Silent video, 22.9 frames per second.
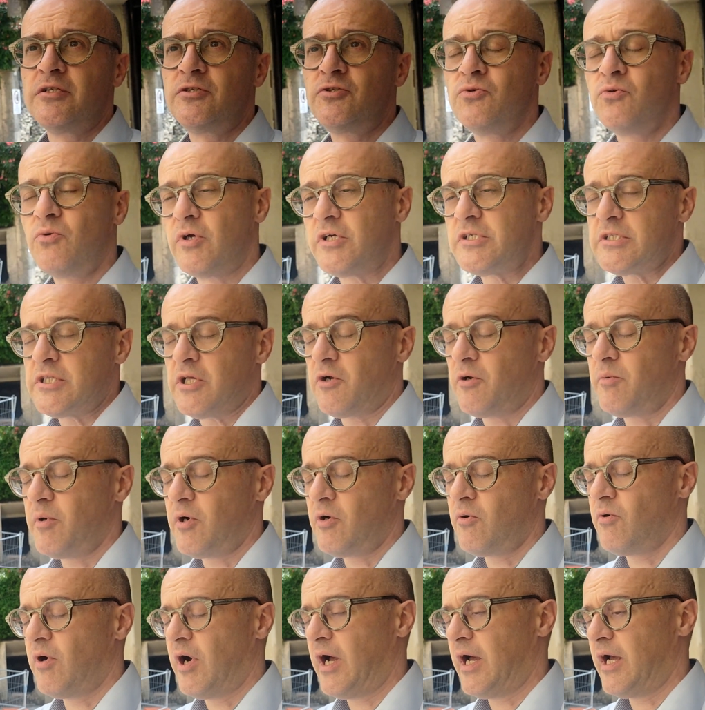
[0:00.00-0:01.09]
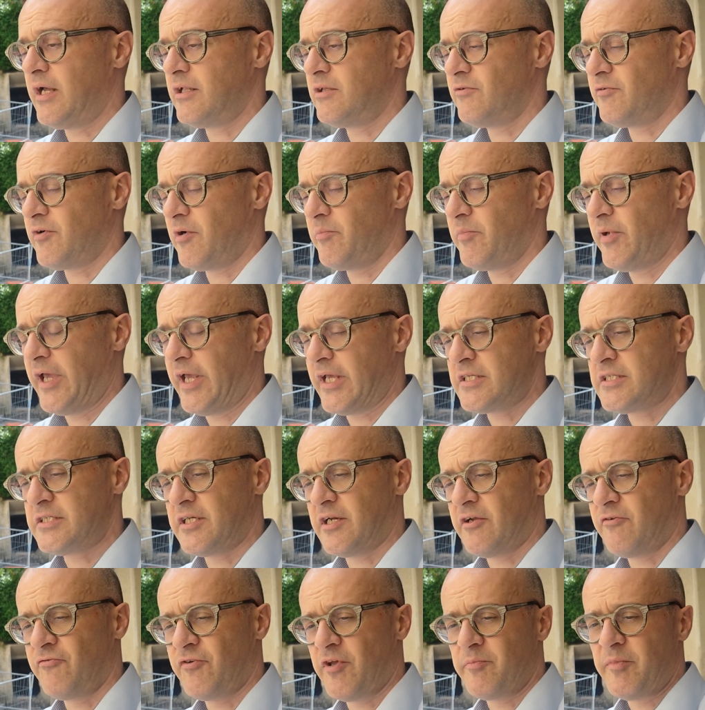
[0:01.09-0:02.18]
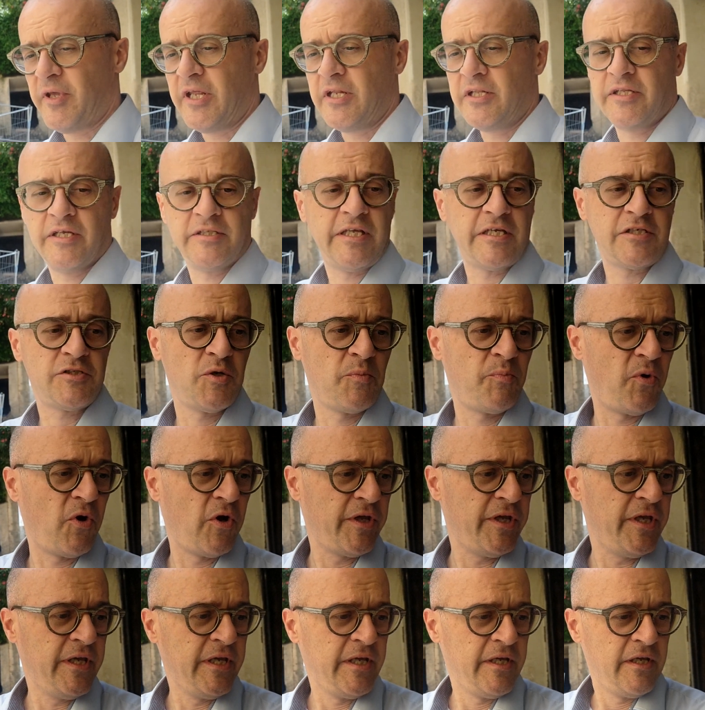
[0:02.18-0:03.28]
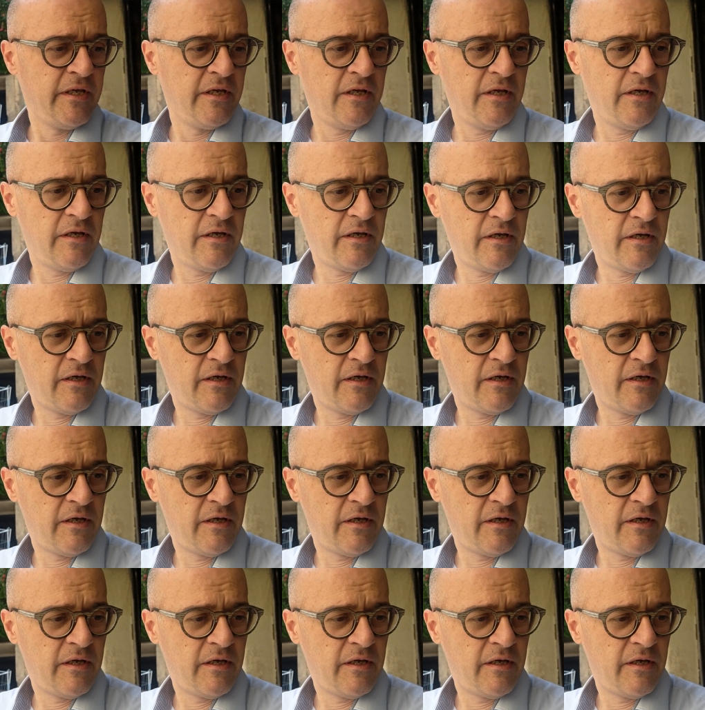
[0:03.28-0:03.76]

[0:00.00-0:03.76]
Su questa roba qua dovrebbe essere ovviamente, adesso poi eh,